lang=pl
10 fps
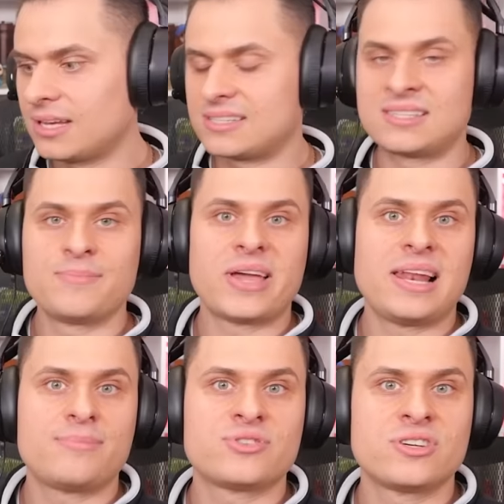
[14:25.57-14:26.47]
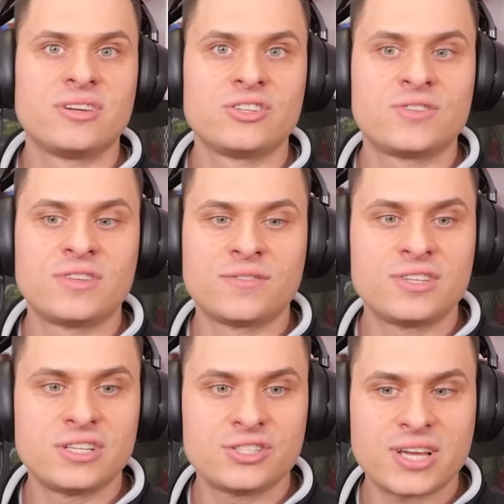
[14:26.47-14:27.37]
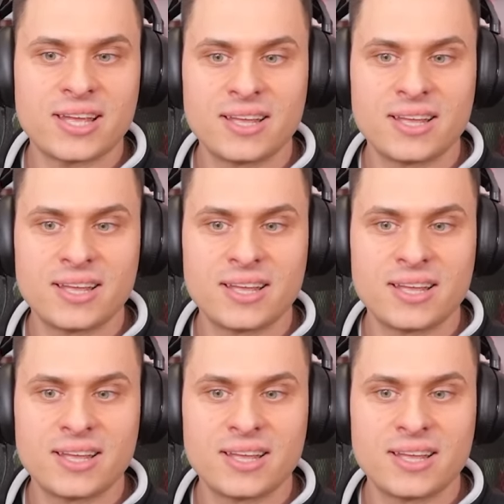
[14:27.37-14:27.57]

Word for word: Jestem najlepszy. Czy wy to widzieliście?